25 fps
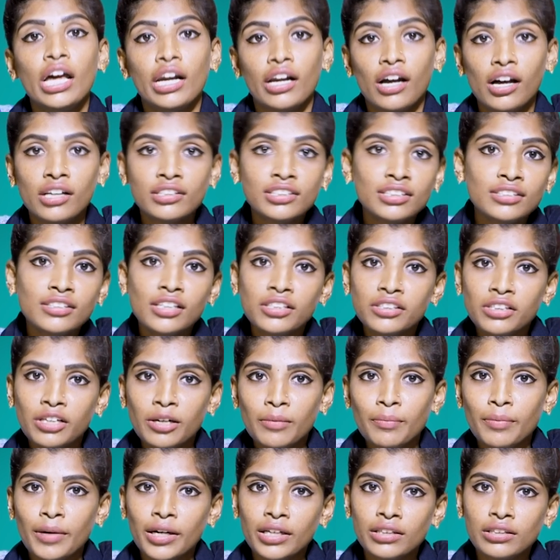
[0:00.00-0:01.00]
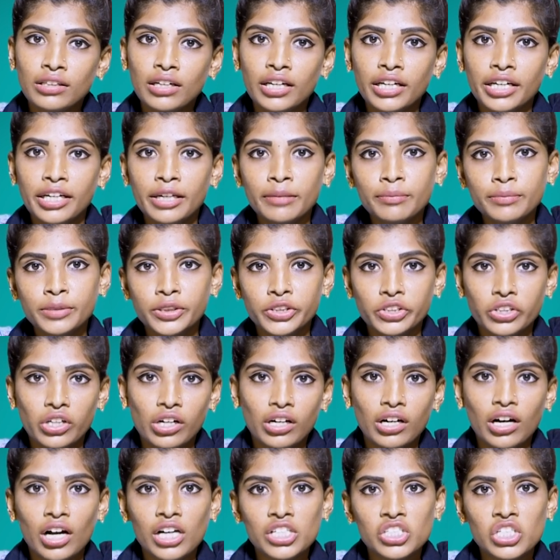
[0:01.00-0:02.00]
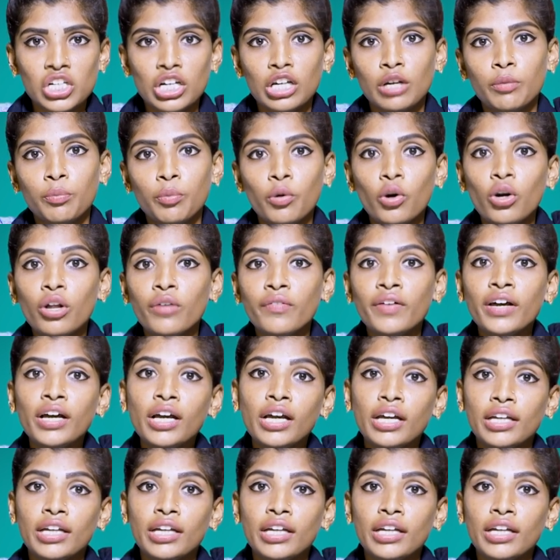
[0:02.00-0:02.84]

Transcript: ராஜதந்திர படத்துல இடம்பெற்றிருக்க காட்சிகளை போலவே